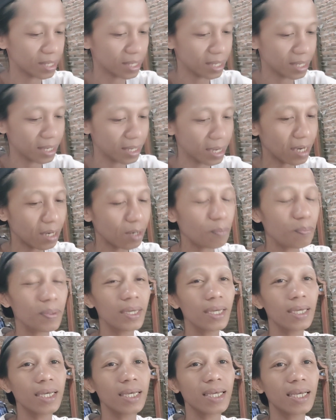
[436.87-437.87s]
kan
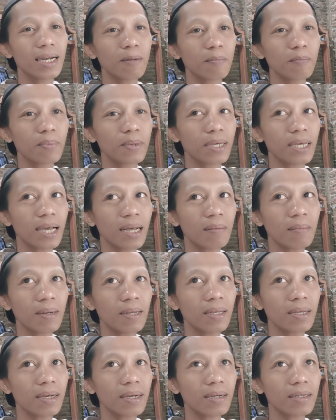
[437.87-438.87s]
lebih lebih
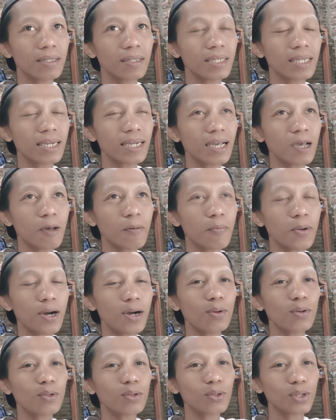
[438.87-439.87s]
apa ya cengkeh
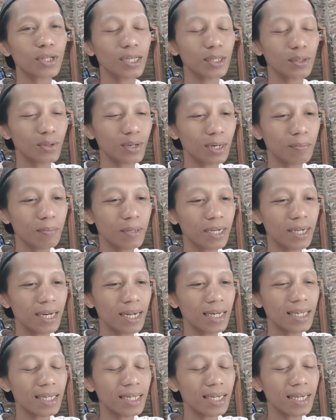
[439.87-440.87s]
perkutut gitu lebih
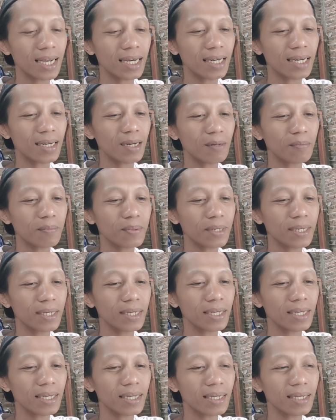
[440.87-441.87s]
enak didengar dan lebih
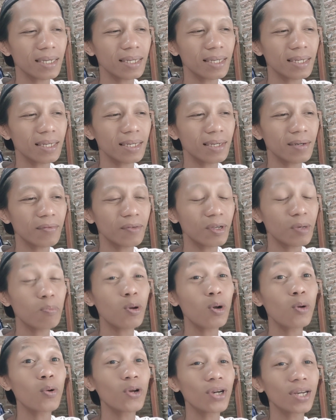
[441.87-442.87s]
uh, eh,
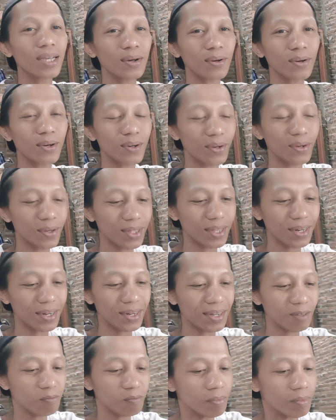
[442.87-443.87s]
wibowo ono gitu
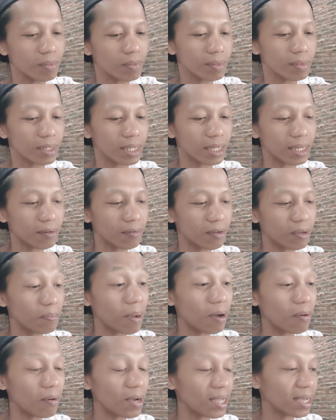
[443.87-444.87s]
loh Eh,
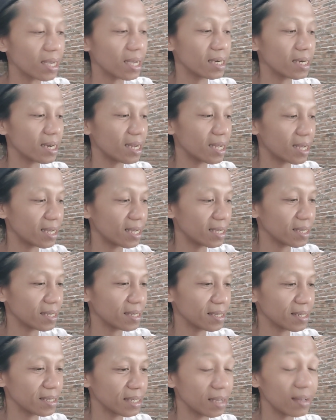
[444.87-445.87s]
wibawanya ada
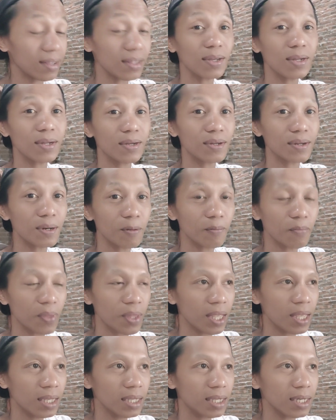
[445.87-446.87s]
ya telur
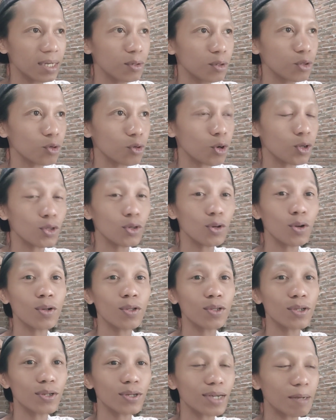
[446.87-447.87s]
jadi untuk
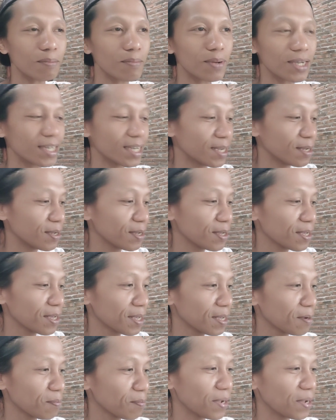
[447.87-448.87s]
konco-konco kabeh sih
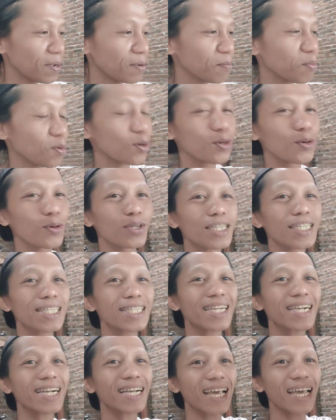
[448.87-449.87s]
peh produksi
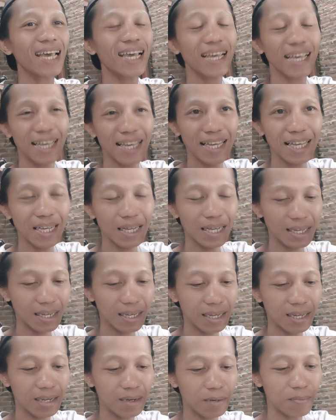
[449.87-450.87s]
cengkeh
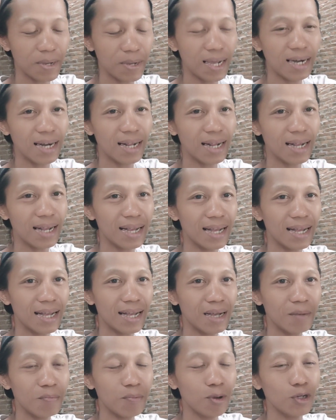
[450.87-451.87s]
uh, para
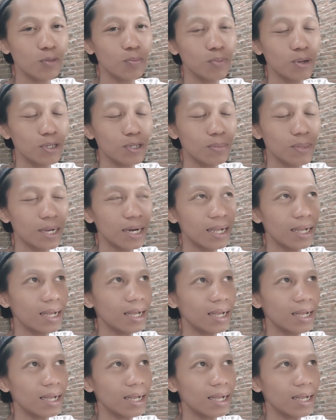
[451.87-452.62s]
bos-bos para